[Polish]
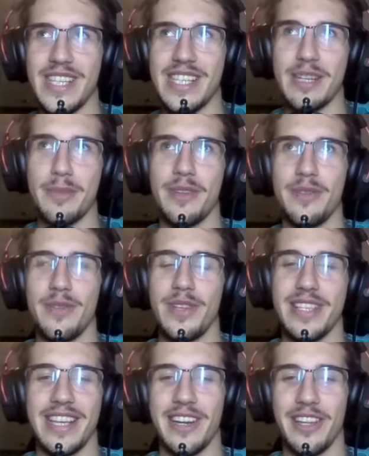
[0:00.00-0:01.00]
żeby
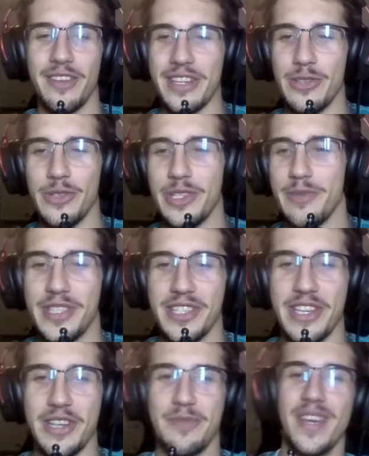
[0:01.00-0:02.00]
zirytować ludzi czy
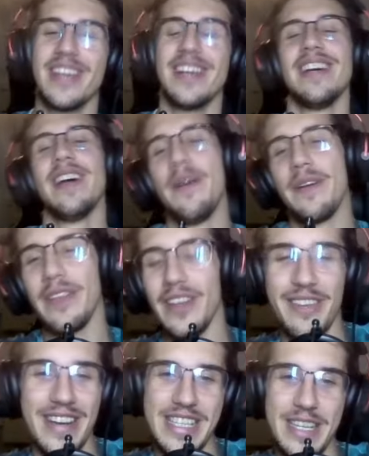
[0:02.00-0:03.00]
coś. No
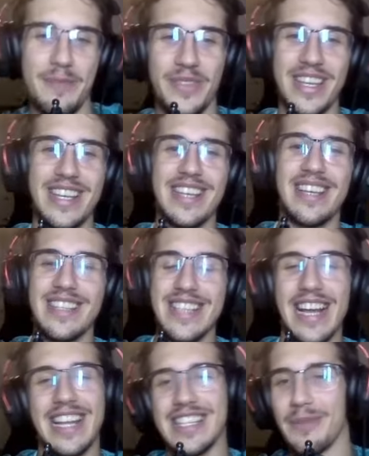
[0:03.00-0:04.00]
nieważne.
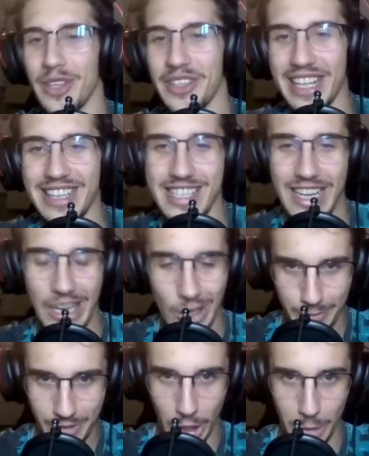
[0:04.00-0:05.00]
Zachęcam do
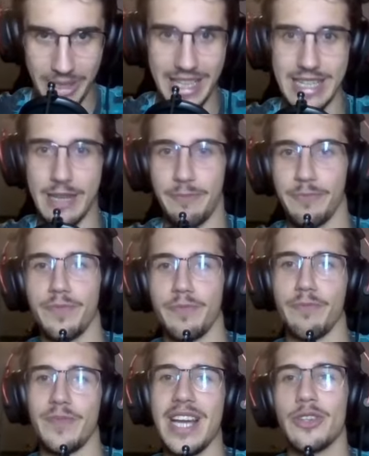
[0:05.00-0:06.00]
taktycznego komentarza.
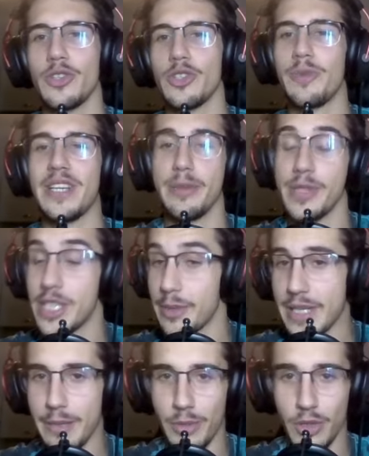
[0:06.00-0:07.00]
Mm, a tu już polecimy
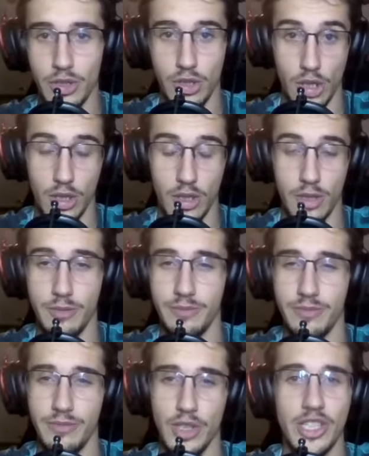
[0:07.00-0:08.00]
szybciej, bo to
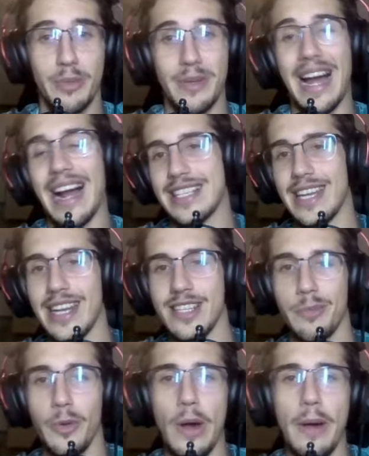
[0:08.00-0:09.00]
no, szybka akcja
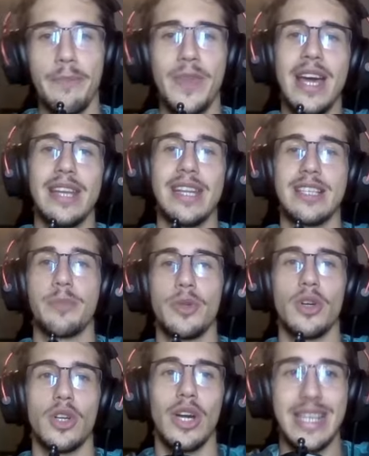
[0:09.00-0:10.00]
nastąpiła.
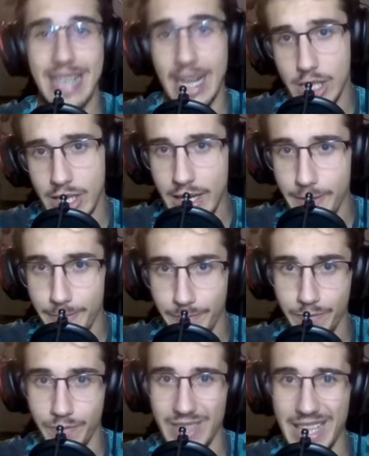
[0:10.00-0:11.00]
Nastąpiło goń z A4,
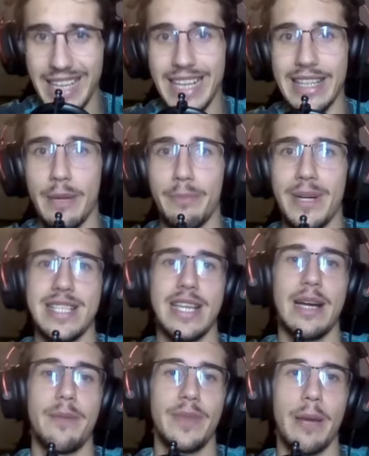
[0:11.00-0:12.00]
delikatna
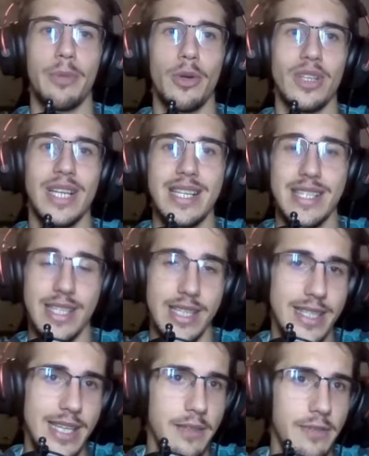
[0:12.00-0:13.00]
presja na pionka
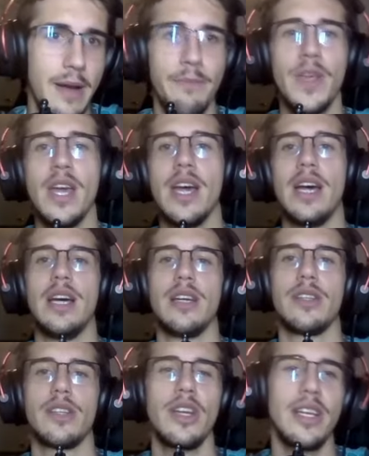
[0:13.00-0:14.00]
z C2.
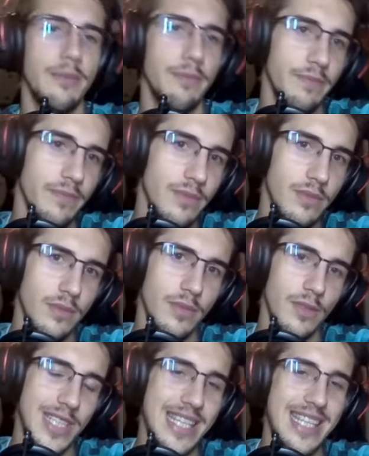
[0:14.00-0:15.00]
No i
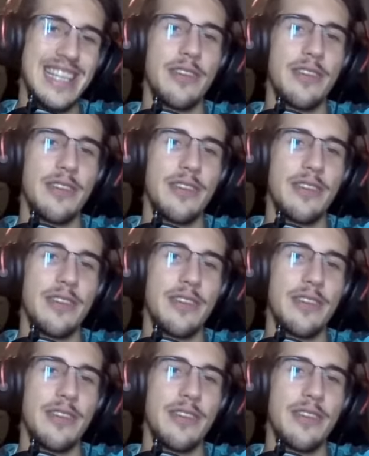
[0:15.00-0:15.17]
w zasadzie